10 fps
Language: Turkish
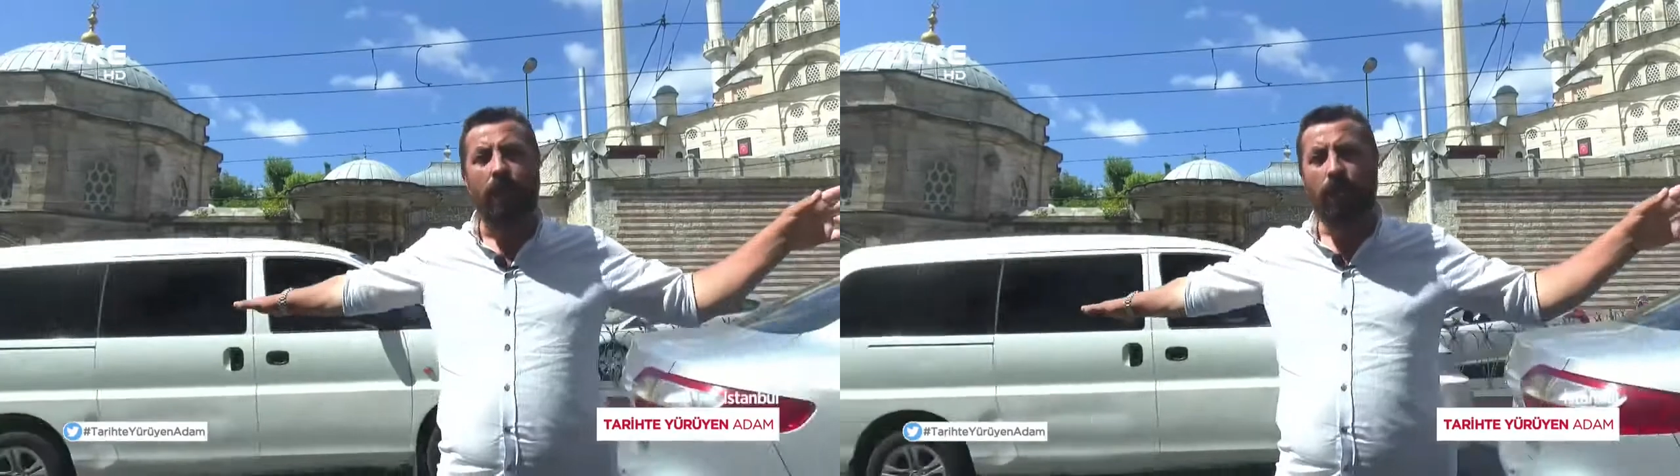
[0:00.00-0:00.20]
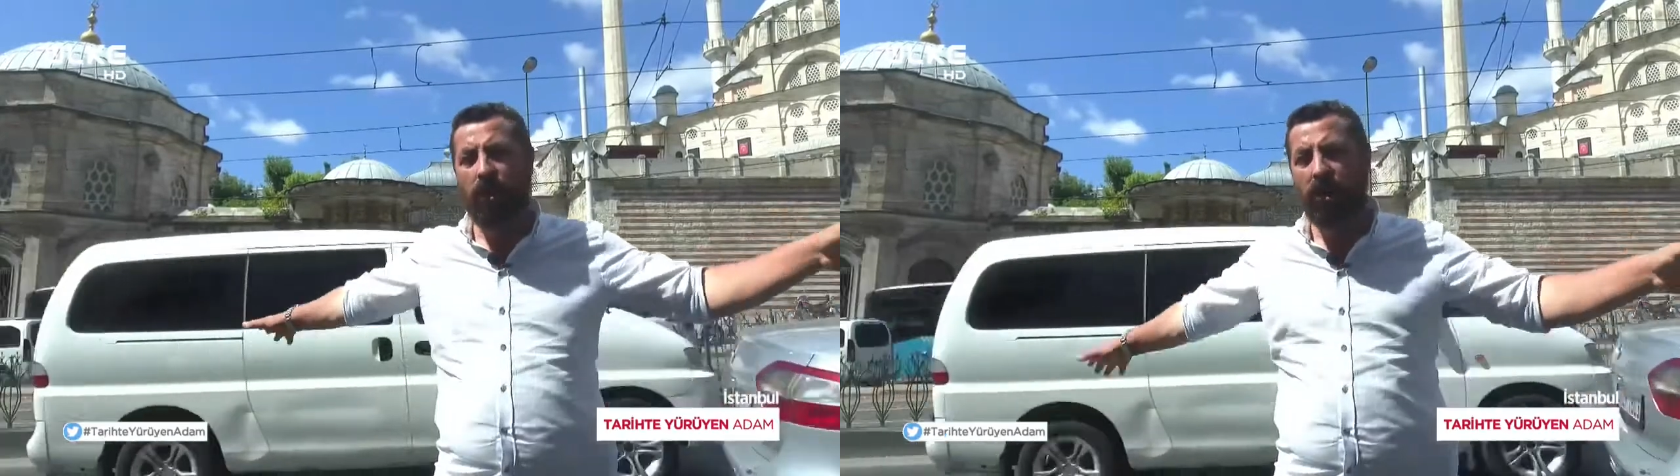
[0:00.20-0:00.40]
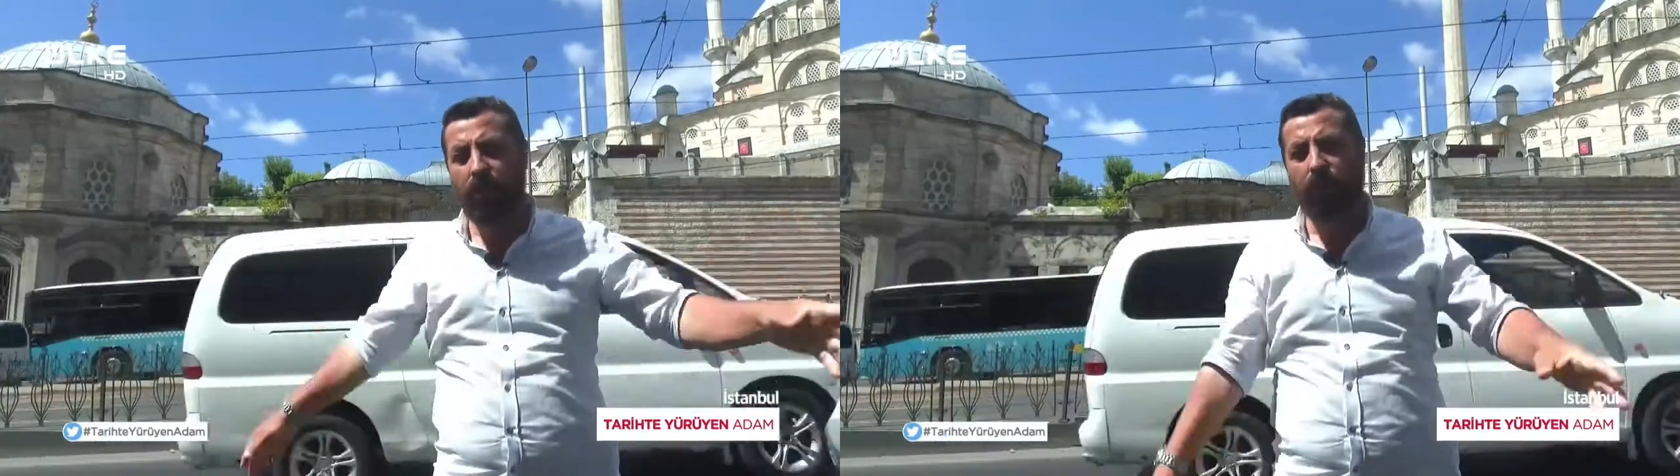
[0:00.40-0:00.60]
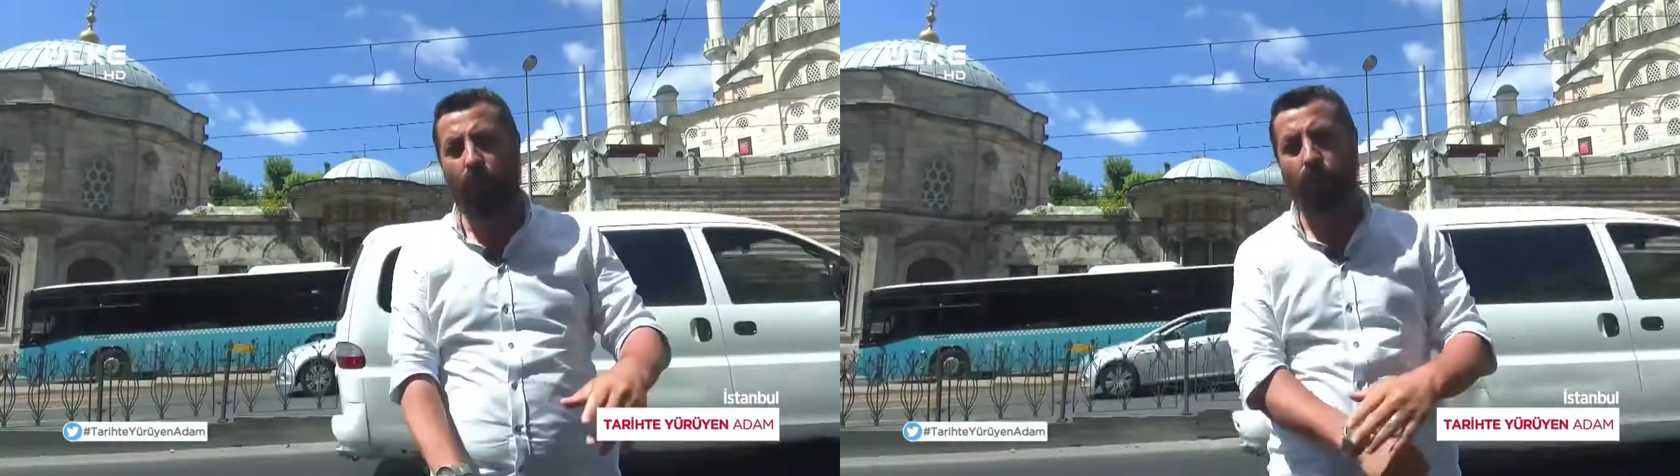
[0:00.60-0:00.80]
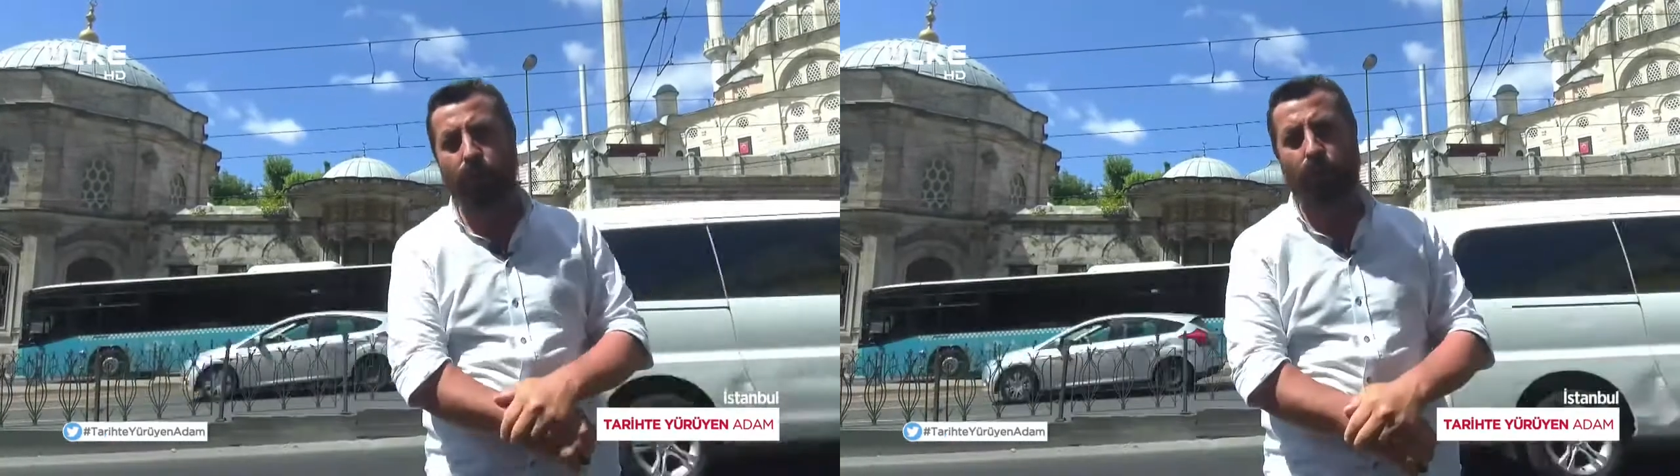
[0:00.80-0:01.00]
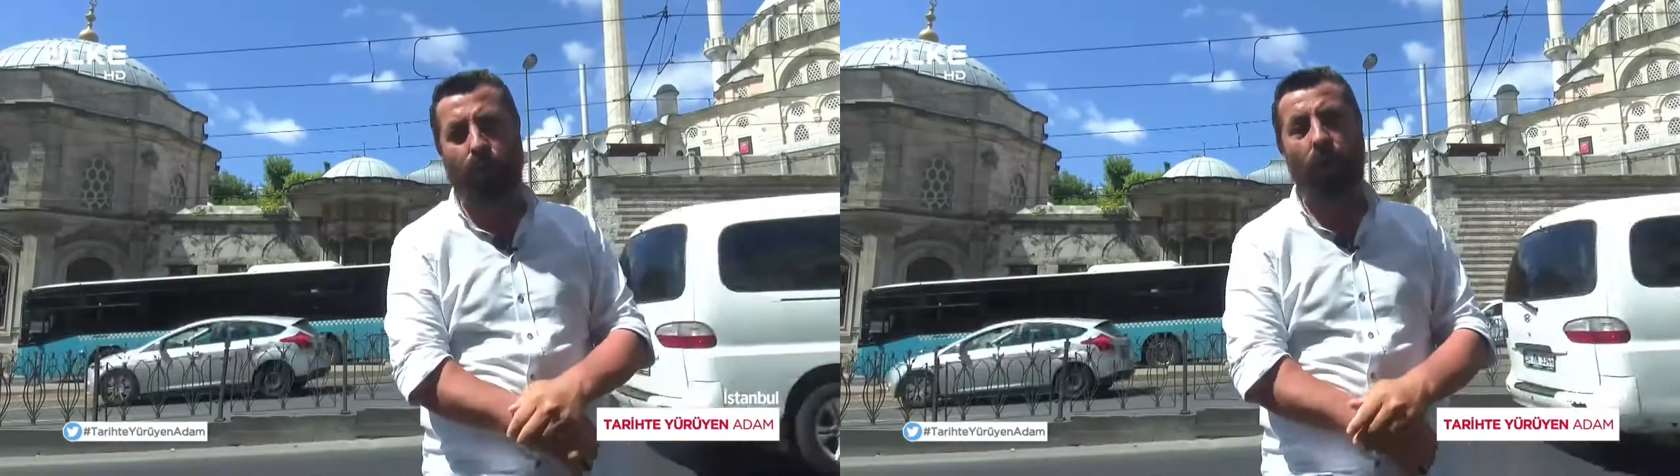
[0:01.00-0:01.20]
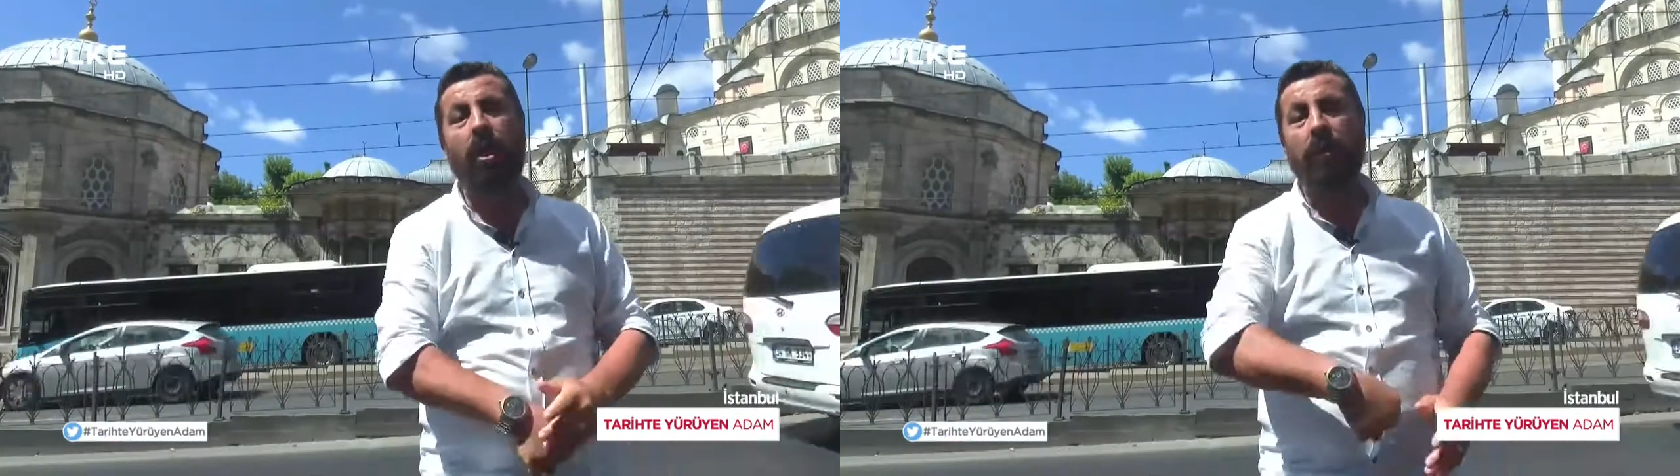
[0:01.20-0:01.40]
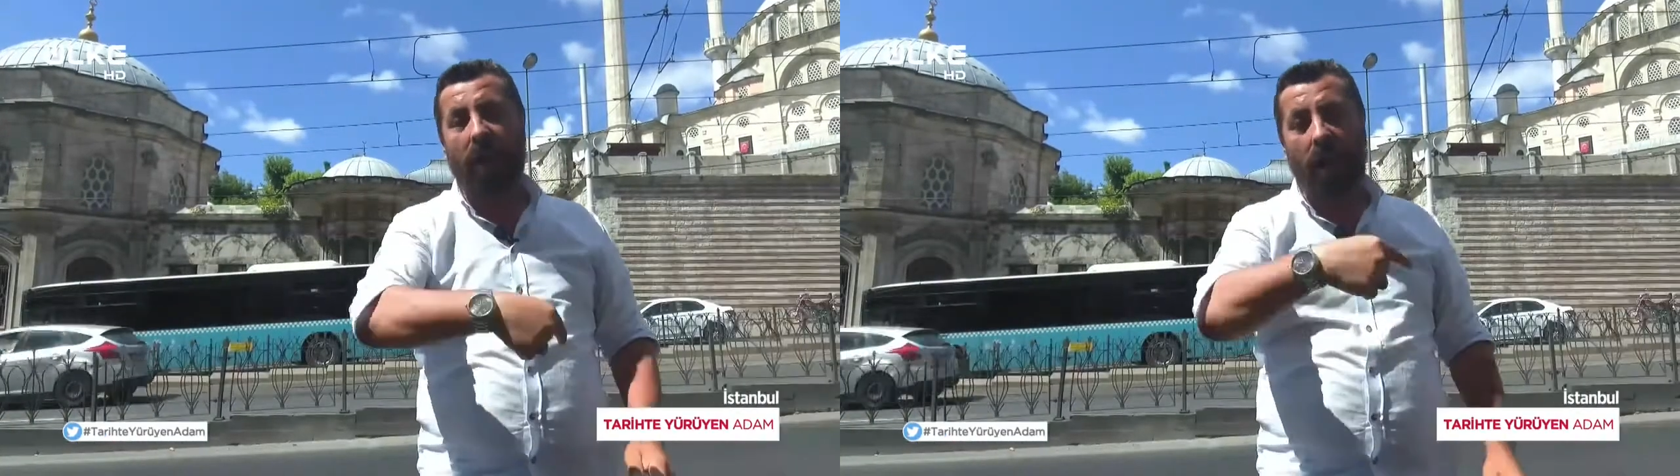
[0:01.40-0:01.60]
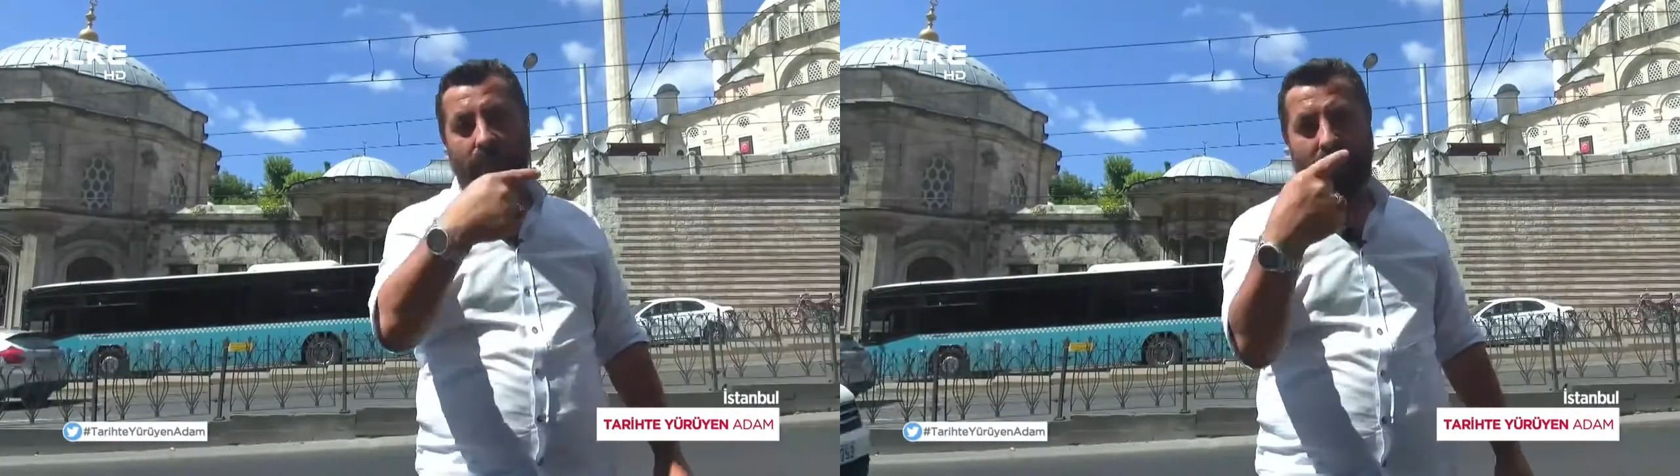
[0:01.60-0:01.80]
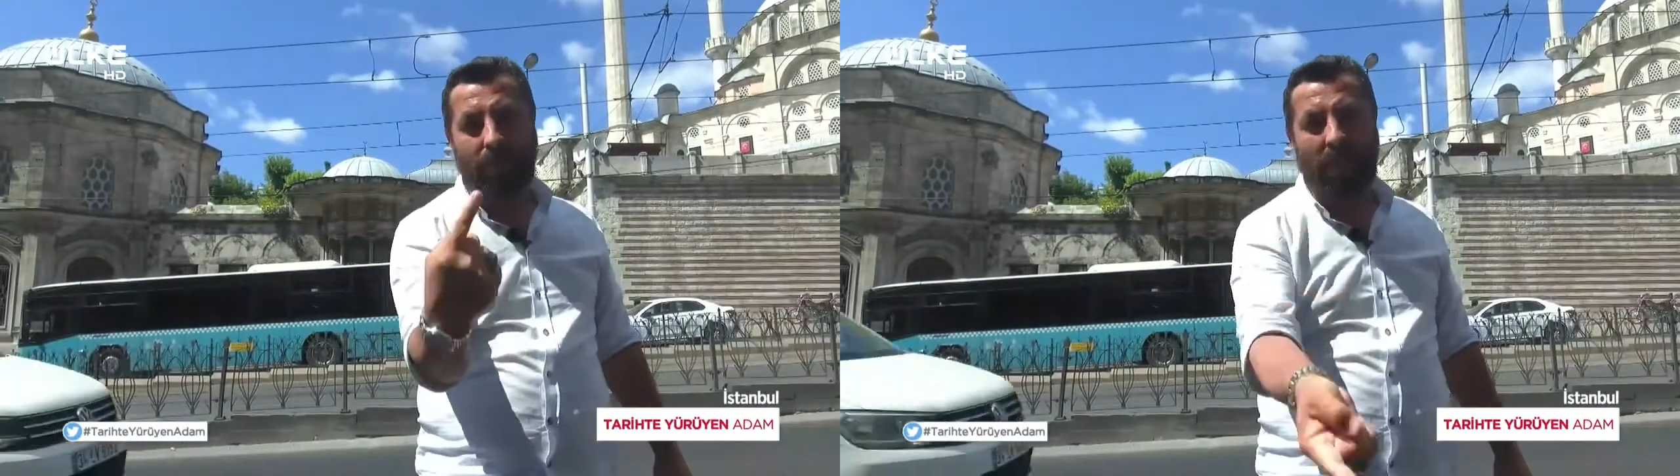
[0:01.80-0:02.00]
Böyle bir görüntü.
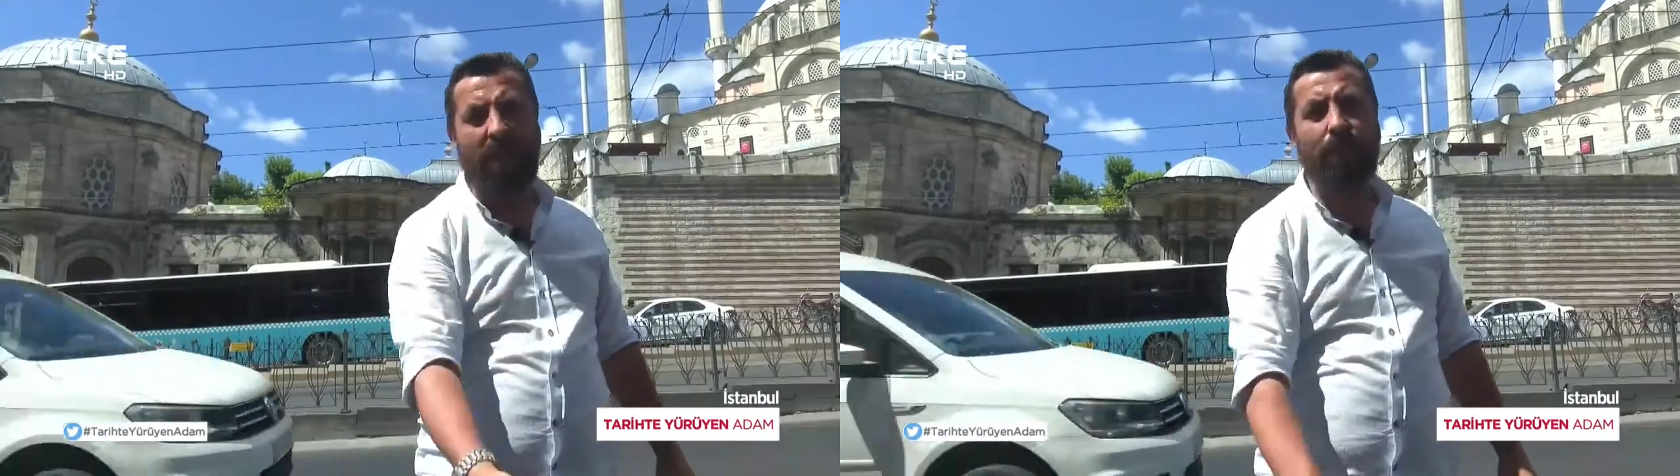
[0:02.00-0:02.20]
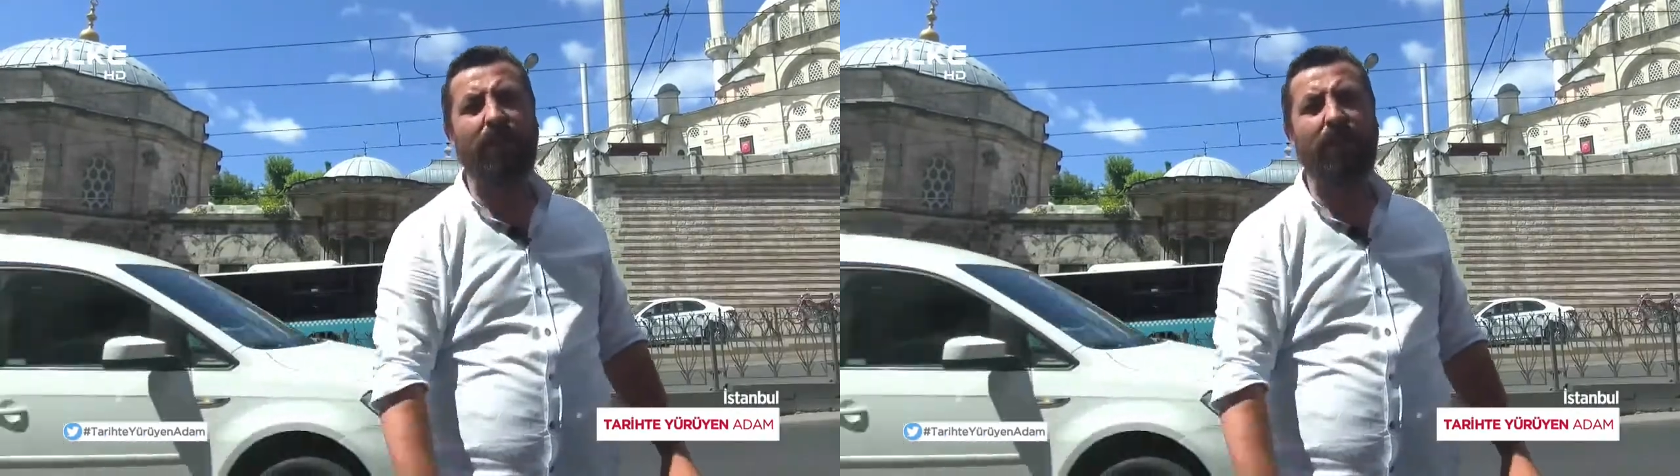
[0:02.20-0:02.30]
Takvimler